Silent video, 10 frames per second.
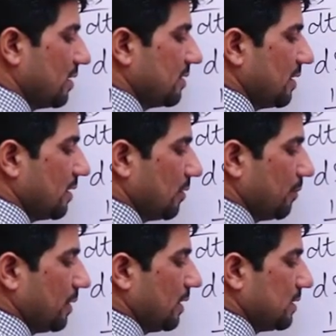इज
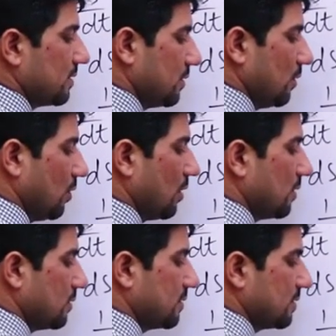प्लस
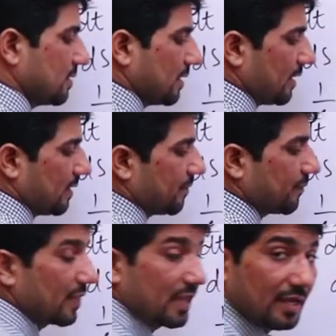लॉग सी
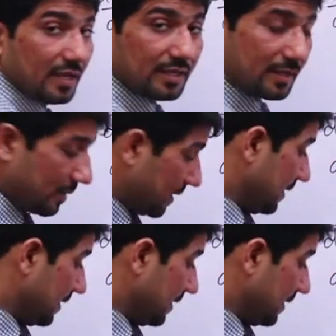ये बन